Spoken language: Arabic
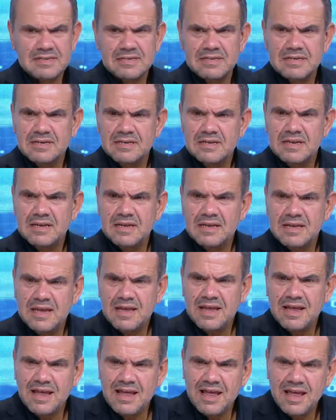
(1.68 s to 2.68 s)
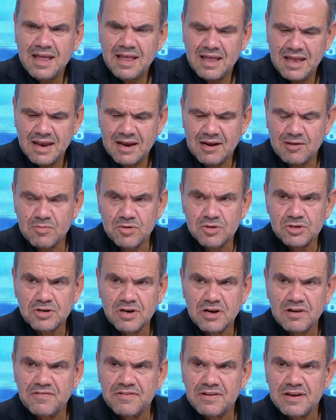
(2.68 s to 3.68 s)
زعما
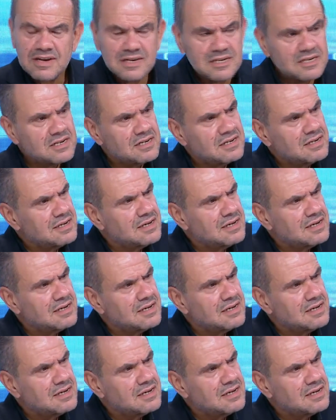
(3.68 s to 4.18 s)
المشكل فيش